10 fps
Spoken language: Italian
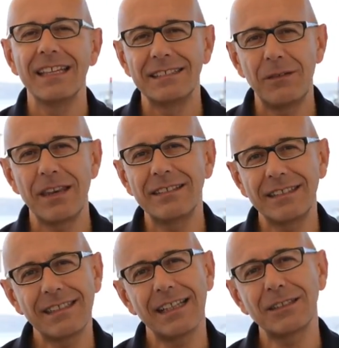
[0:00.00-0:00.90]
Se vi
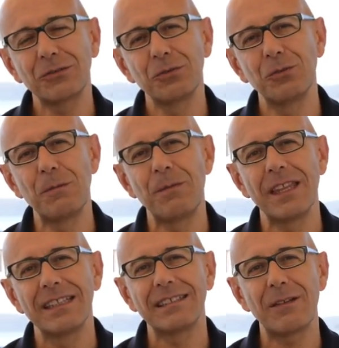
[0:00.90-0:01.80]
registrate su
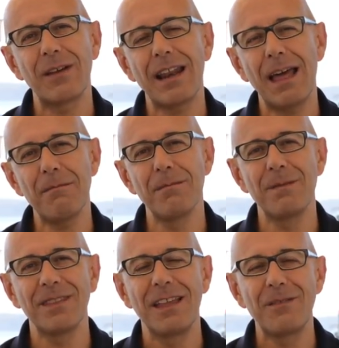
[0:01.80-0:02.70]
Server
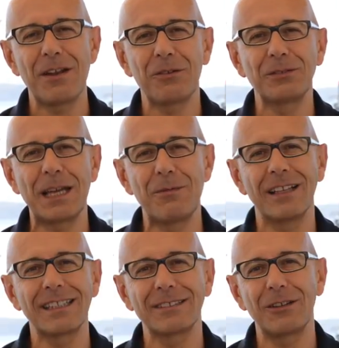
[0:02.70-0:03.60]
Lab vi raccontiamo
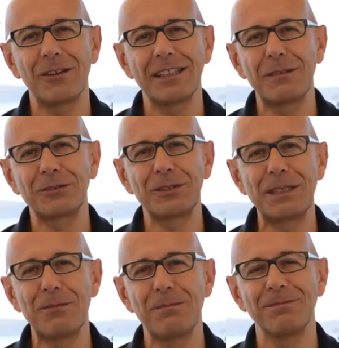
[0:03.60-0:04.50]
altre storie di questo
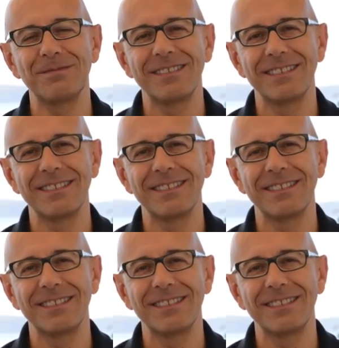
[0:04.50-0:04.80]
tipo.